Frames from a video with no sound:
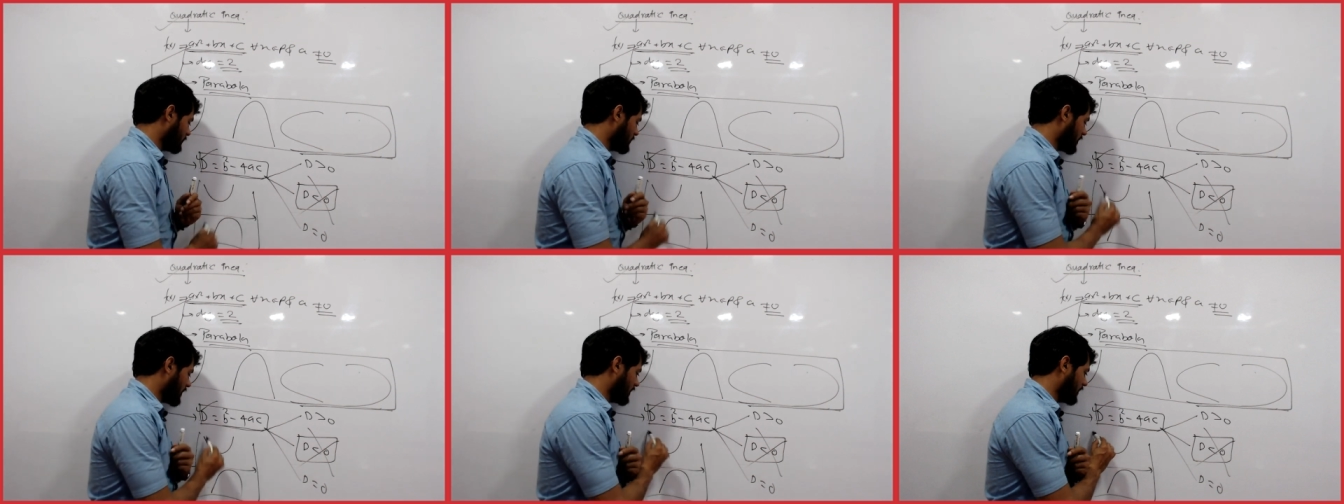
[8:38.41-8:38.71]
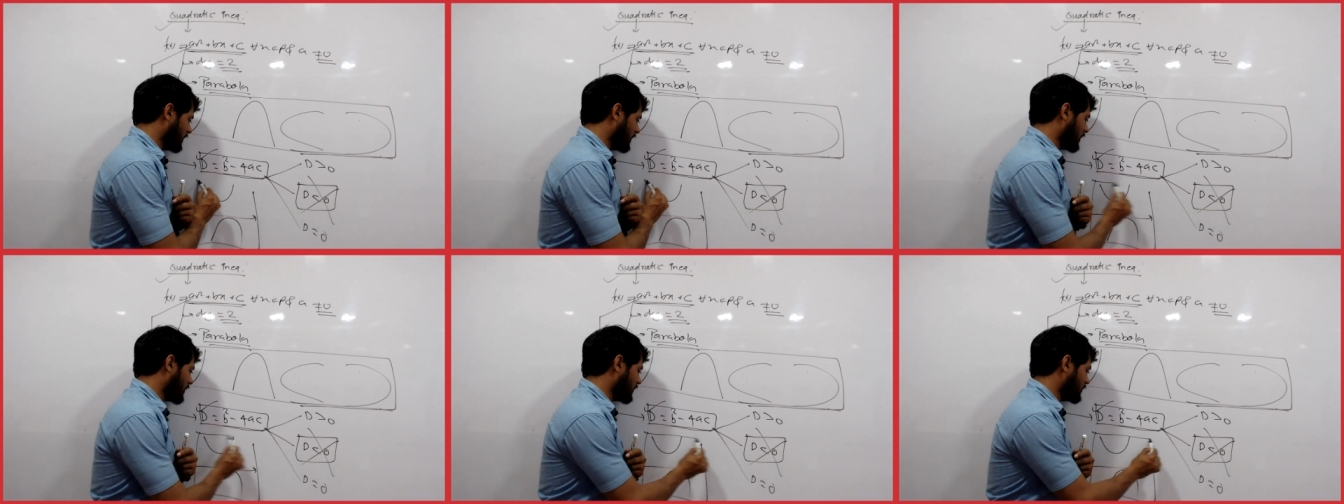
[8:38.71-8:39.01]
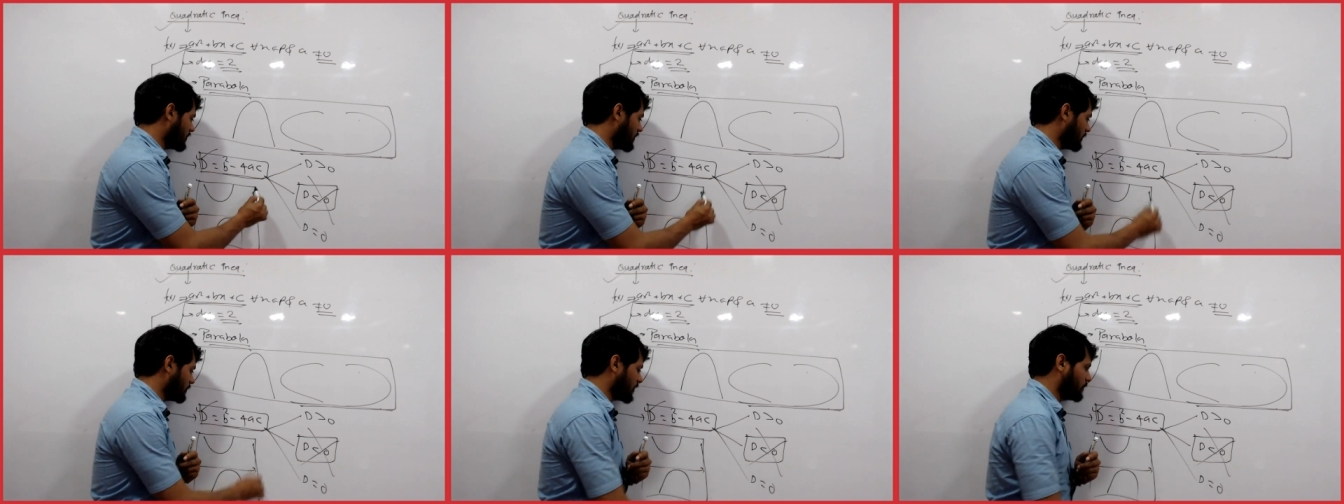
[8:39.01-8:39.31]
दिया कि
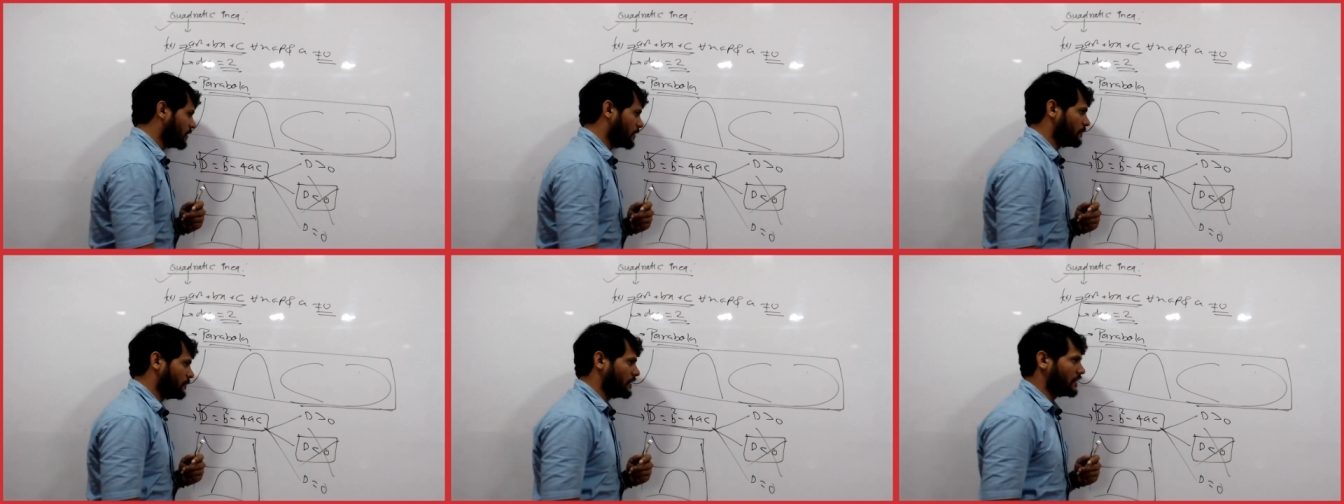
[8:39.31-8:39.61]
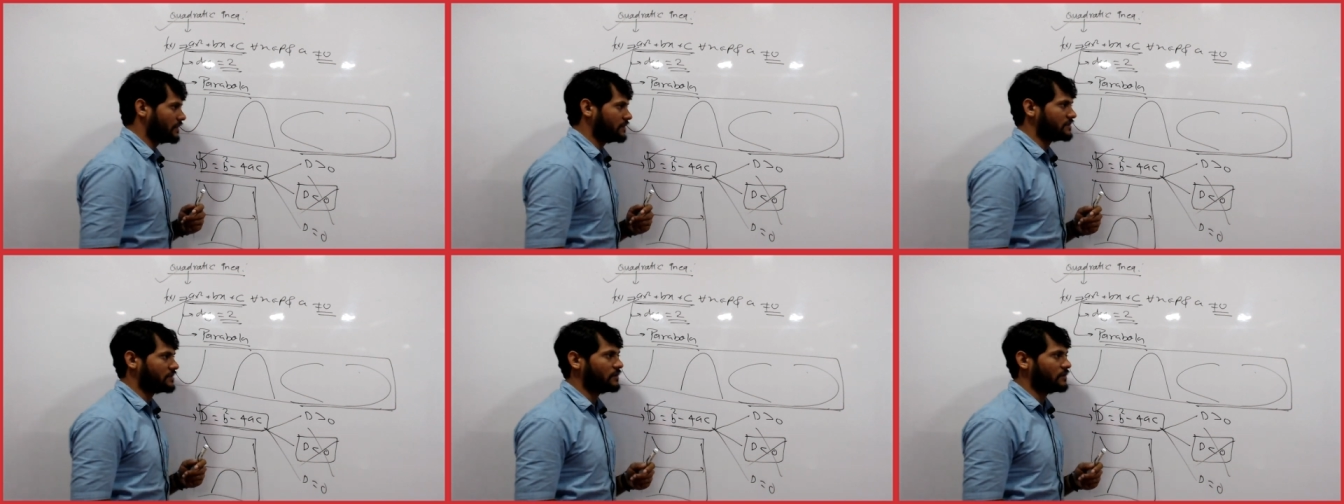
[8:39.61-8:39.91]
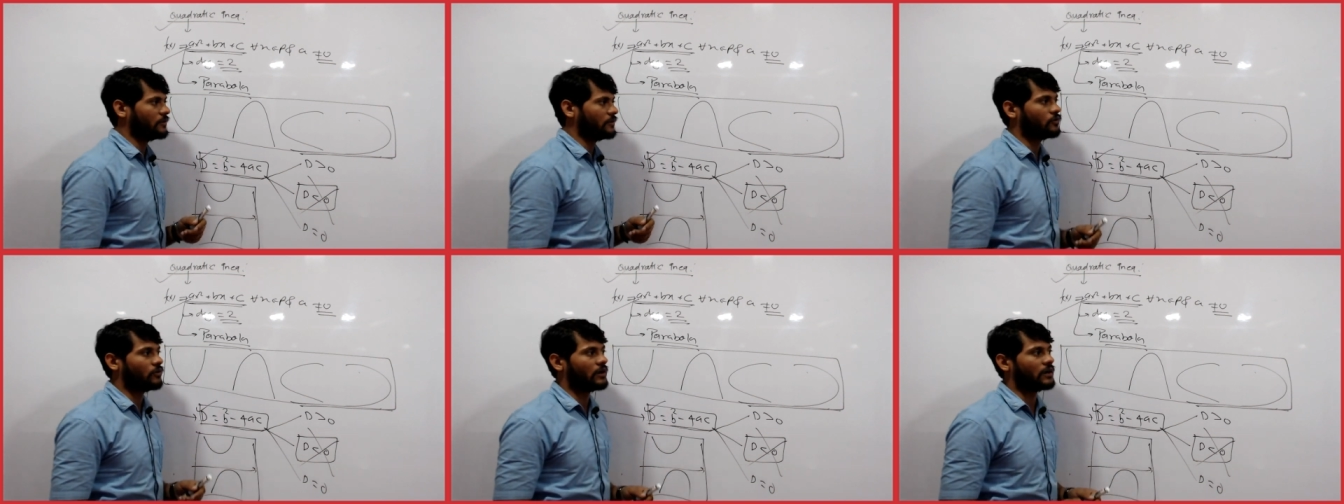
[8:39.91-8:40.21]
जब कभी भी किसी भी
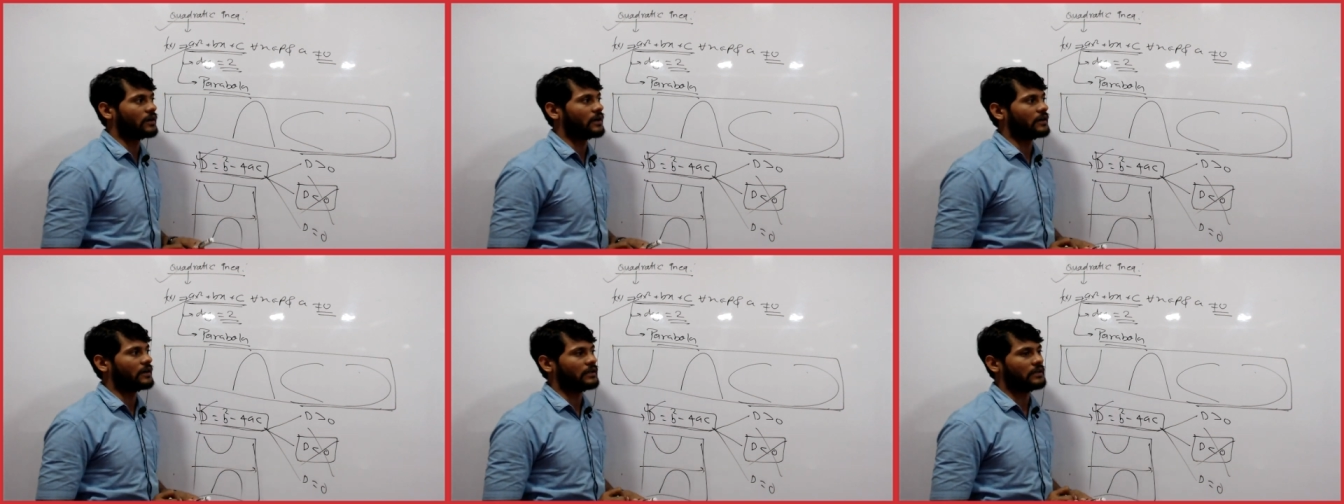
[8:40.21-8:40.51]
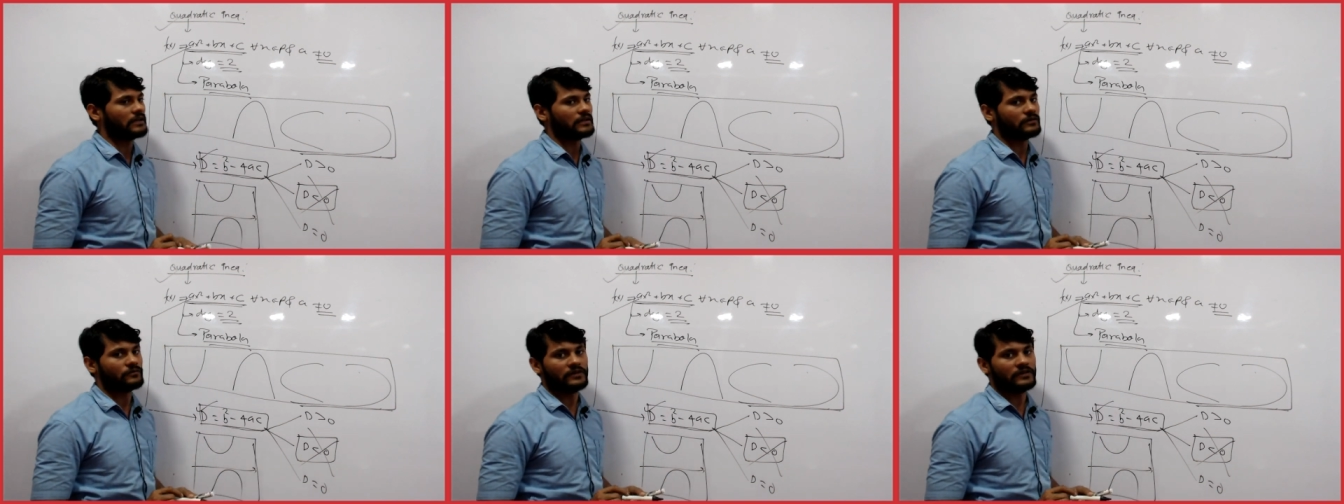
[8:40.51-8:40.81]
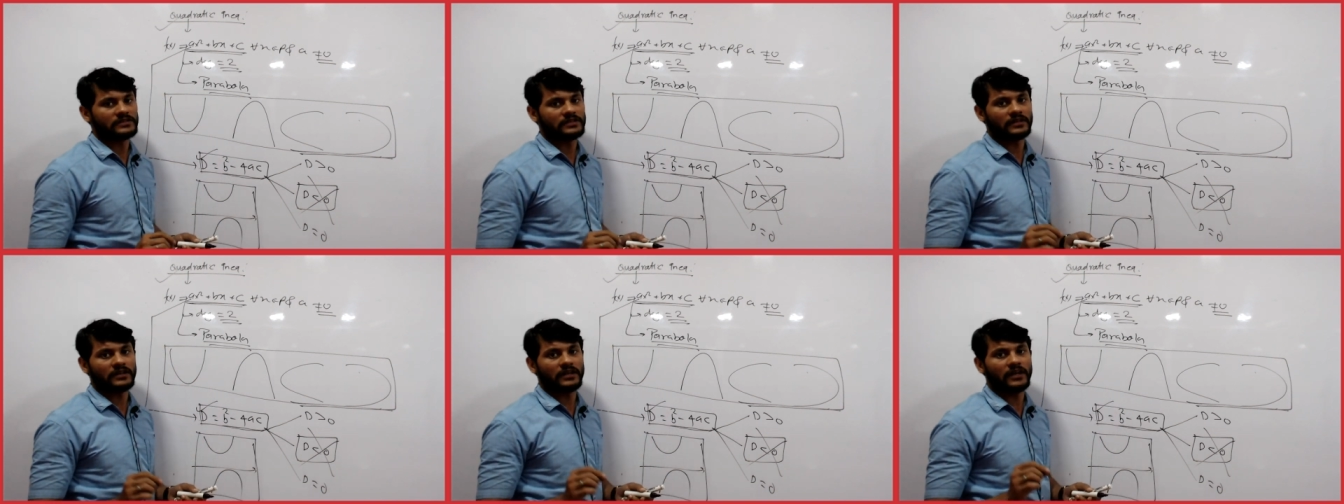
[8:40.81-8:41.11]
क्वाड्रेटिक
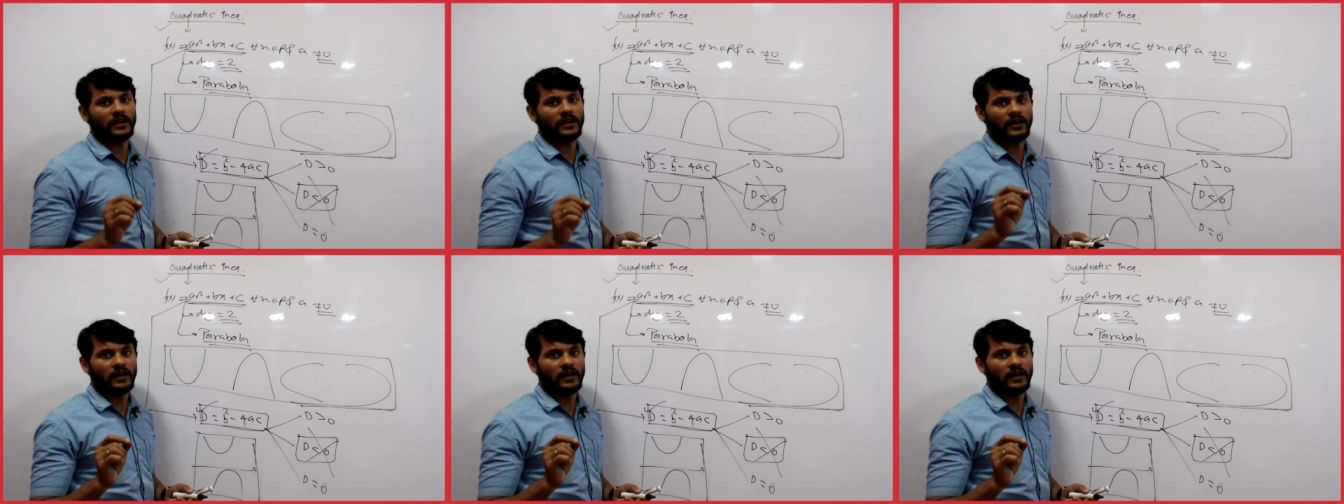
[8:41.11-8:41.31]
इक्वेशन का